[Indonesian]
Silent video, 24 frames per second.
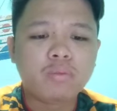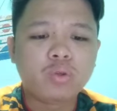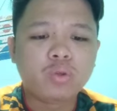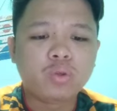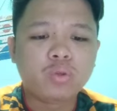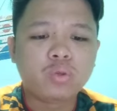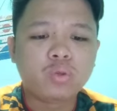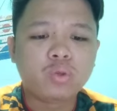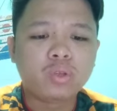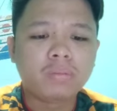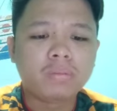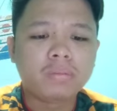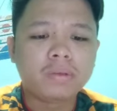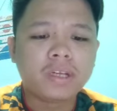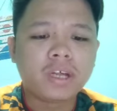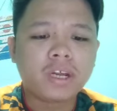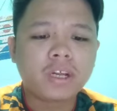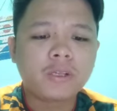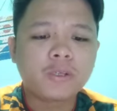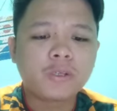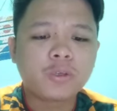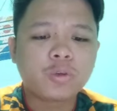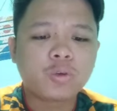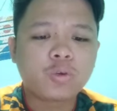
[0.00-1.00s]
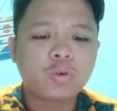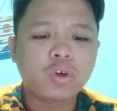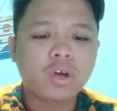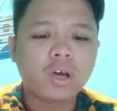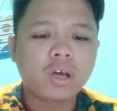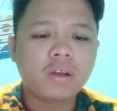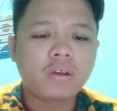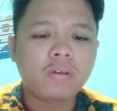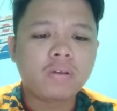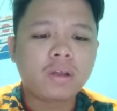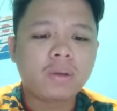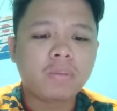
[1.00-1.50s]
AMNO turut menarik
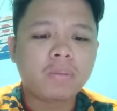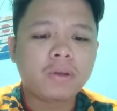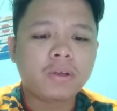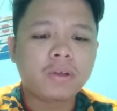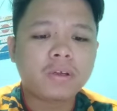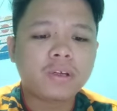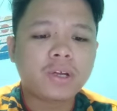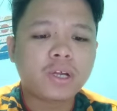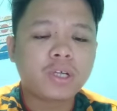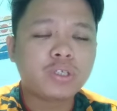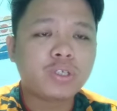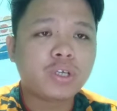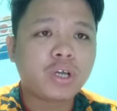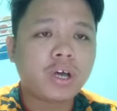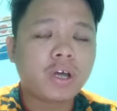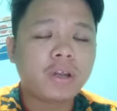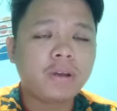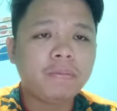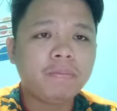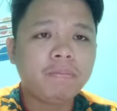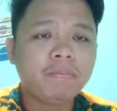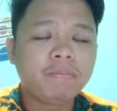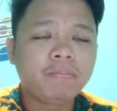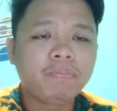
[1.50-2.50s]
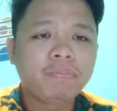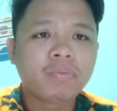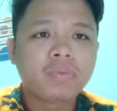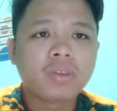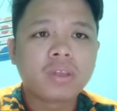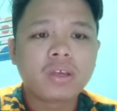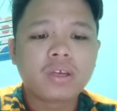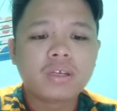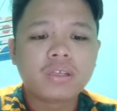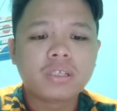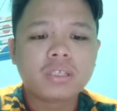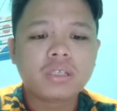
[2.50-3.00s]
sokongan daripada kerajaan
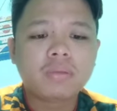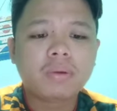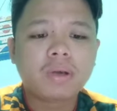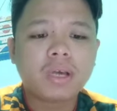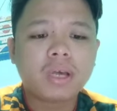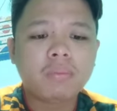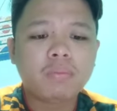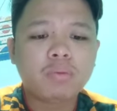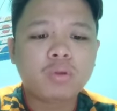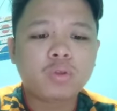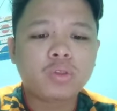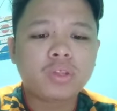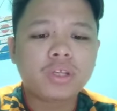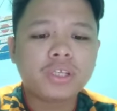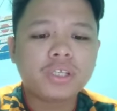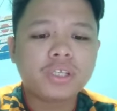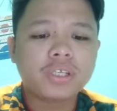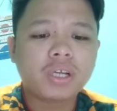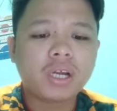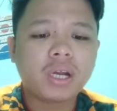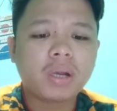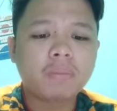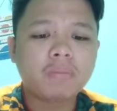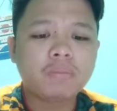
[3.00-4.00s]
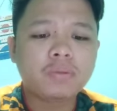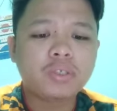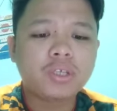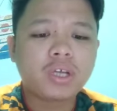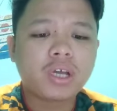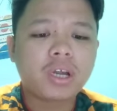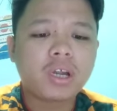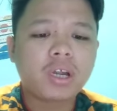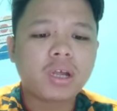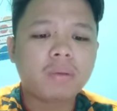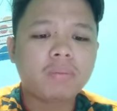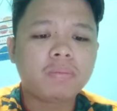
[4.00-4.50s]
sebagai protes terhadap
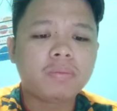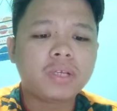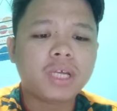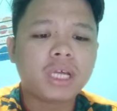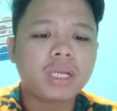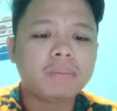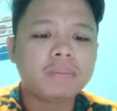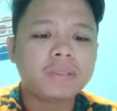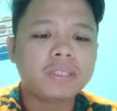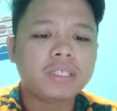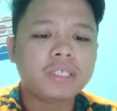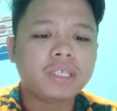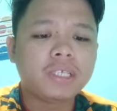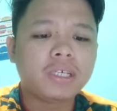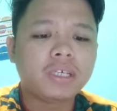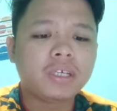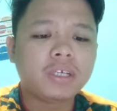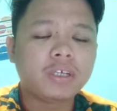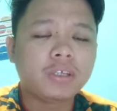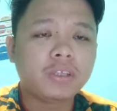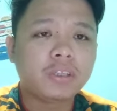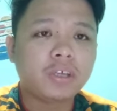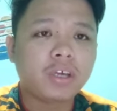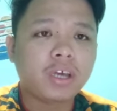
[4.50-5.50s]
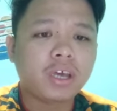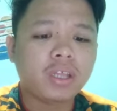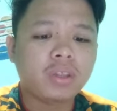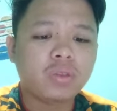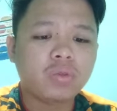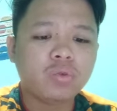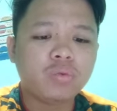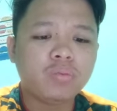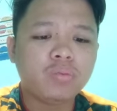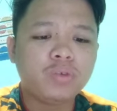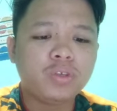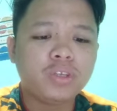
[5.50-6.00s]
cara Perdana Menteri ketika
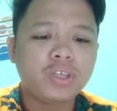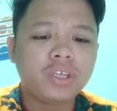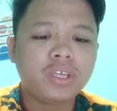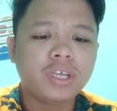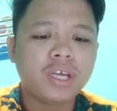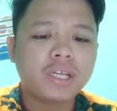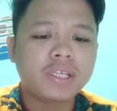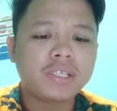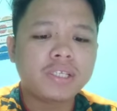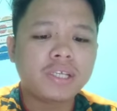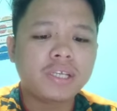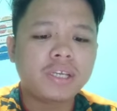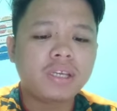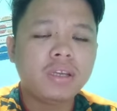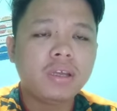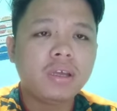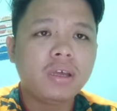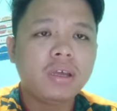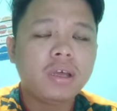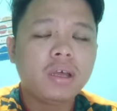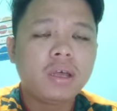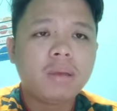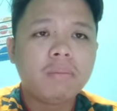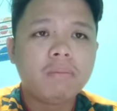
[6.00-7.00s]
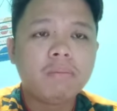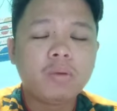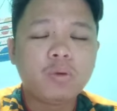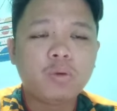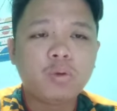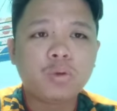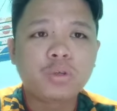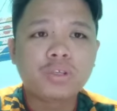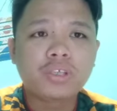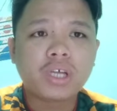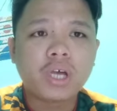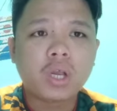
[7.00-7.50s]
itu Muhyiddin Yassin
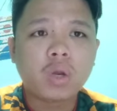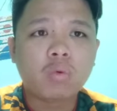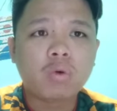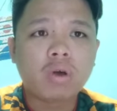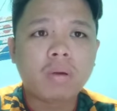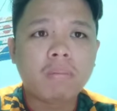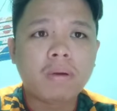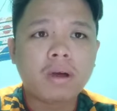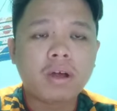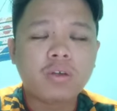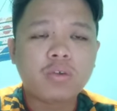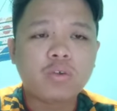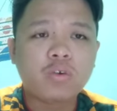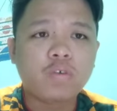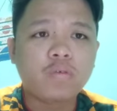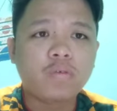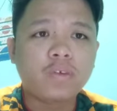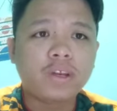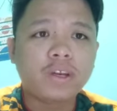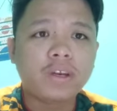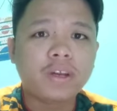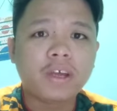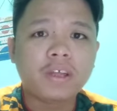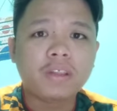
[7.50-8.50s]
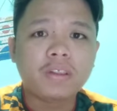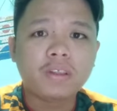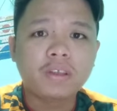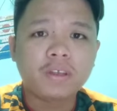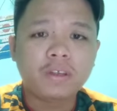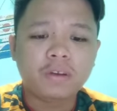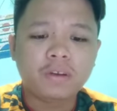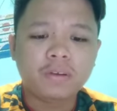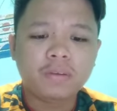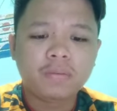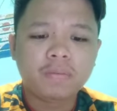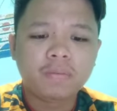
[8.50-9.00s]
menguruskan wabak
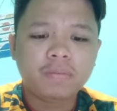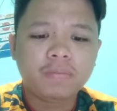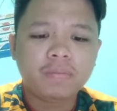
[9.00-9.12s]
COVID-19.